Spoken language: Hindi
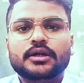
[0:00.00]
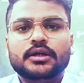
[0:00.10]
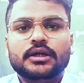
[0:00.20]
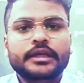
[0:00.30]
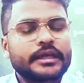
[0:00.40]

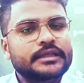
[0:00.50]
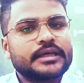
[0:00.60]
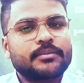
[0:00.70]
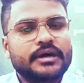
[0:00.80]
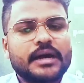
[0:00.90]
इंग्लिश आप
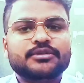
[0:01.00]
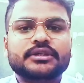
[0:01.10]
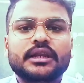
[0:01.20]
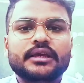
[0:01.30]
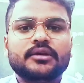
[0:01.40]
आराम से कर
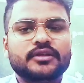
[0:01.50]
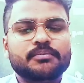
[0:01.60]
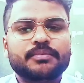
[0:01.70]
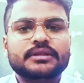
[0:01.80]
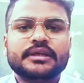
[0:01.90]
लेंगे
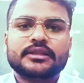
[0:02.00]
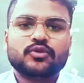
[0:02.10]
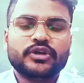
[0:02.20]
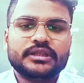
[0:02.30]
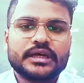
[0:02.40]
सिंपल से या तो कोई
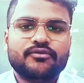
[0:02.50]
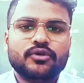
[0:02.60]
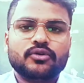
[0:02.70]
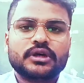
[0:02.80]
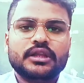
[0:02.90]
किताब फॉलो
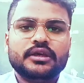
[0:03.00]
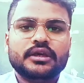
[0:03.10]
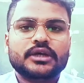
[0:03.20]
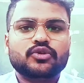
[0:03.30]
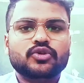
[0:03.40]
कर लीजिए या
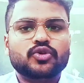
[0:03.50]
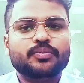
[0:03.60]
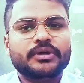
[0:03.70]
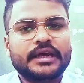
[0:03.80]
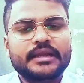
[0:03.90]
तो यूट्यूब पर
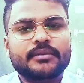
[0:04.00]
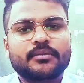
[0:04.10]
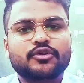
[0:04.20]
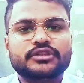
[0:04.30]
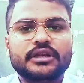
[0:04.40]
रानी मैम का जो
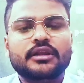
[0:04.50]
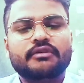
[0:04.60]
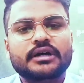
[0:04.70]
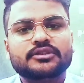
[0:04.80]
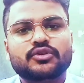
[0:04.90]
चैनल है वहाँ
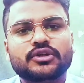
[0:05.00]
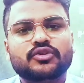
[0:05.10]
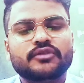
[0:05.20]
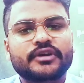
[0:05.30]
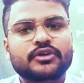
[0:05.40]
से छोटे छोटे
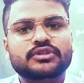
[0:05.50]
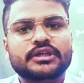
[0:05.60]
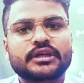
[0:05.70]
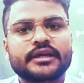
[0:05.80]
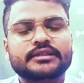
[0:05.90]
वीडियोज दिए
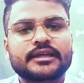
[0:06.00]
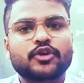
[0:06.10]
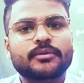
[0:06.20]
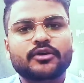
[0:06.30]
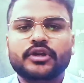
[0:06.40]
गए हैं साइनोनी
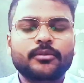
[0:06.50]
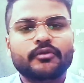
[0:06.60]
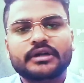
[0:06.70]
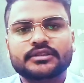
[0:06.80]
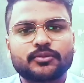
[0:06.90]
मेंटोरिंग पर वहाँ
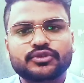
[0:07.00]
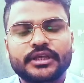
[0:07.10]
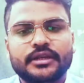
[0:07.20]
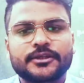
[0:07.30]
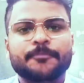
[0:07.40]
से सब कुछ देख
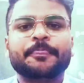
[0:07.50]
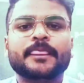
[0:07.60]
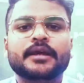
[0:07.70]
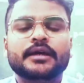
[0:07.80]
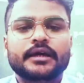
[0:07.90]
लीजिए
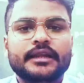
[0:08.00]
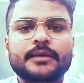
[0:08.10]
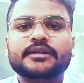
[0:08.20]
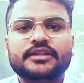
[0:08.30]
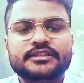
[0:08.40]
रही
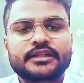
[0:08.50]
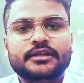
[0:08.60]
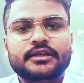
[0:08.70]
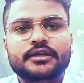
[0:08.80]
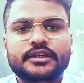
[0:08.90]
बात रीजनिंग की
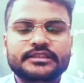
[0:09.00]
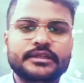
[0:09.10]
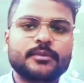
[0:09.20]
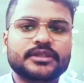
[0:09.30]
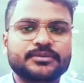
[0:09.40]
रीजनिंग का
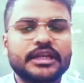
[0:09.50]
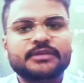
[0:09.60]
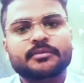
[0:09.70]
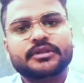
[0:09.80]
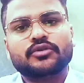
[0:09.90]
मैं सबसे लास्ट में
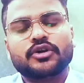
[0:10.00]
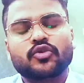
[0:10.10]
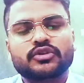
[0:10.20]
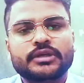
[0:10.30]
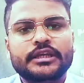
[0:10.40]
बताऊंगा क्योंकि
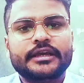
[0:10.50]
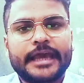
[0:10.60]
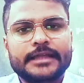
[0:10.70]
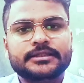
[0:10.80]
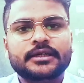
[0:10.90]
उसके लिए
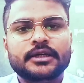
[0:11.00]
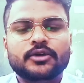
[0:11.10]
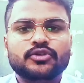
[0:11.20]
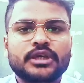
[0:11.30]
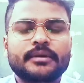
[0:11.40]
कैच है
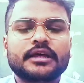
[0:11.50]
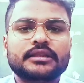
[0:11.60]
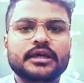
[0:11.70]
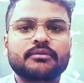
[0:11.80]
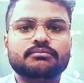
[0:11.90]
उसके बाद आता
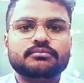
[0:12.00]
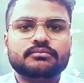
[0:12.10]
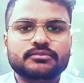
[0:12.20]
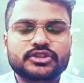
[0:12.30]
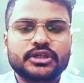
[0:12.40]
है
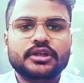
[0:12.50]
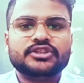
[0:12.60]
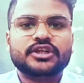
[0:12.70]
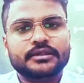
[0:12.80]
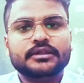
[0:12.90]
जनरल
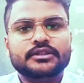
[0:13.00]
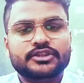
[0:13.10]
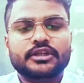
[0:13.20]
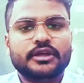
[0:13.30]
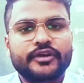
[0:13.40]
स्टडीज और
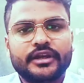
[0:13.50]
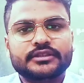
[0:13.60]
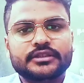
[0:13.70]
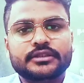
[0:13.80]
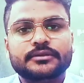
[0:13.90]
जनरल अवेयरनेस
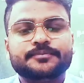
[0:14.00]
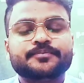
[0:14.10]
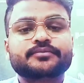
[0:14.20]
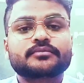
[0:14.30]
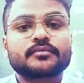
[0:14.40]
की
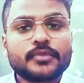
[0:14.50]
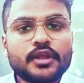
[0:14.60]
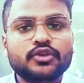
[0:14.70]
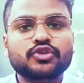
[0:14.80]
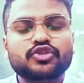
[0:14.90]

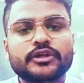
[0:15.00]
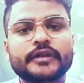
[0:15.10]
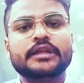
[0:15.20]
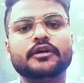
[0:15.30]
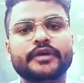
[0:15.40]
तो जो
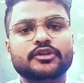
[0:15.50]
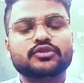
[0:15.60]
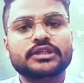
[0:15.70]
जनरल अवेयरनेस होता है जनरल